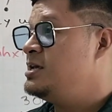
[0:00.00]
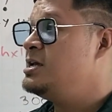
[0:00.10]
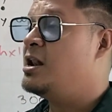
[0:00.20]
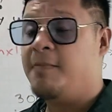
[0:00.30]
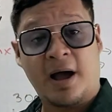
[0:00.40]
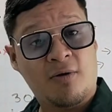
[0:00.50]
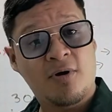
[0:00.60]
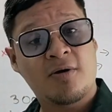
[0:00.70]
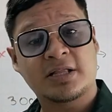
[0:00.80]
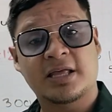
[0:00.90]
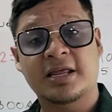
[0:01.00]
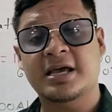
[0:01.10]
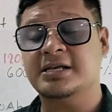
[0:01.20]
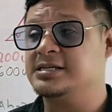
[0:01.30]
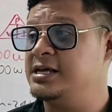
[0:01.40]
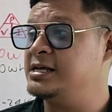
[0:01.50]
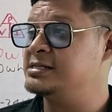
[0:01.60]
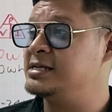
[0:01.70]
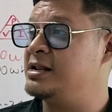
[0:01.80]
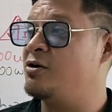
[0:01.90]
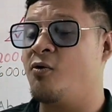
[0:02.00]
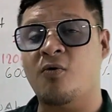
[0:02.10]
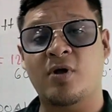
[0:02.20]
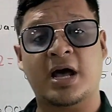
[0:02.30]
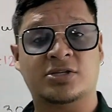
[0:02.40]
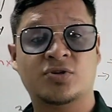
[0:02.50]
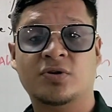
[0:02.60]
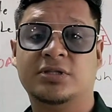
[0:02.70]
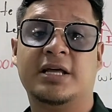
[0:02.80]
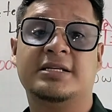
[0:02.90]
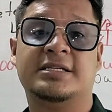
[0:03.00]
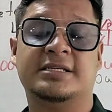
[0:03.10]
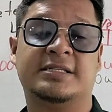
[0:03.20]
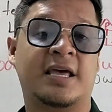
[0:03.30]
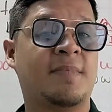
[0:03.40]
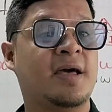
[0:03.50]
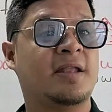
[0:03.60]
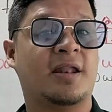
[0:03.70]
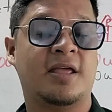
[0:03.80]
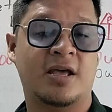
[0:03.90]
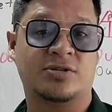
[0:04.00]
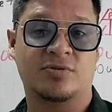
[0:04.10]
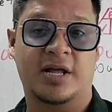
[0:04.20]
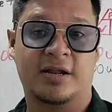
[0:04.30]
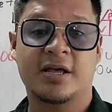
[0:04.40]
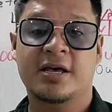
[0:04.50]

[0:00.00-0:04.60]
y el banco de baterías es el corazón del sistema de energía solar.